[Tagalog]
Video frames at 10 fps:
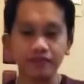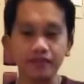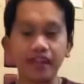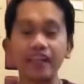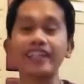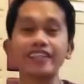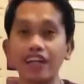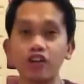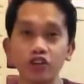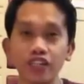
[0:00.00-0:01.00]
Itatag
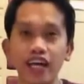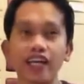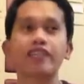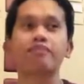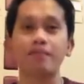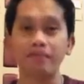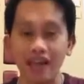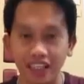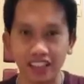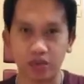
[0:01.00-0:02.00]
yan at may
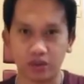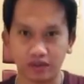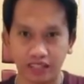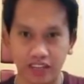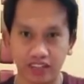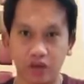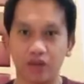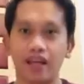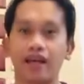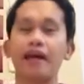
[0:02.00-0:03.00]
mega shoutout tayo sa
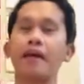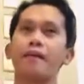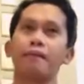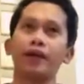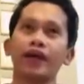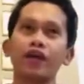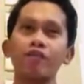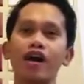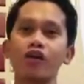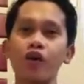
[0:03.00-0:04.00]
huli. Pero
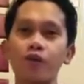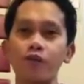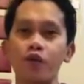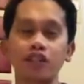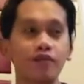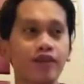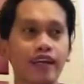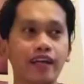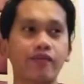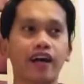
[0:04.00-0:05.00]
bago ko po simulan
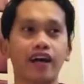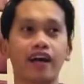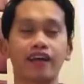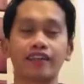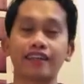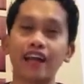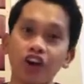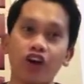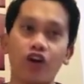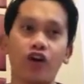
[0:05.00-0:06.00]
ang mga
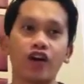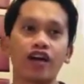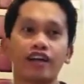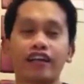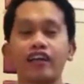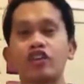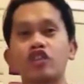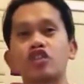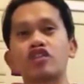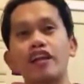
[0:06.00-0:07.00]
tanong na
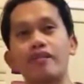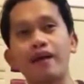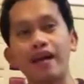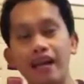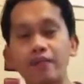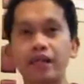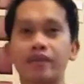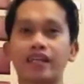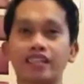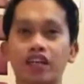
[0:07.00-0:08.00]
gusto nilang malaman ang
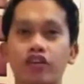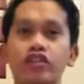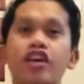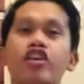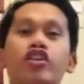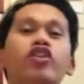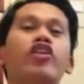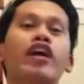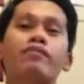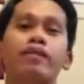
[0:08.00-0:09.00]
mga sagot, yun ho
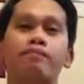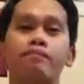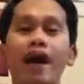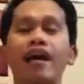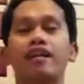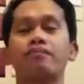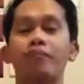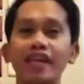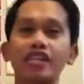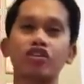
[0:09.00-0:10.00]
ay magbal
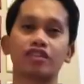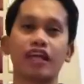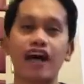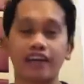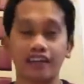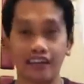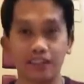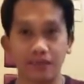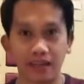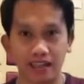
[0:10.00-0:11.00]
based ho sa aking
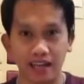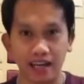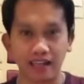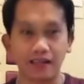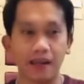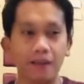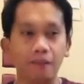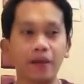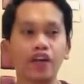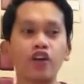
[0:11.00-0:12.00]
experience.
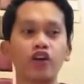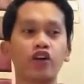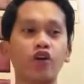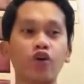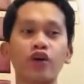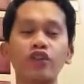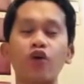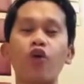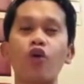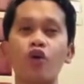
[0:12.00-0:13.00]
Pero ikukwento ko
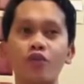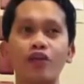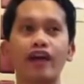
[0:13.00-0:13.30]
ho muna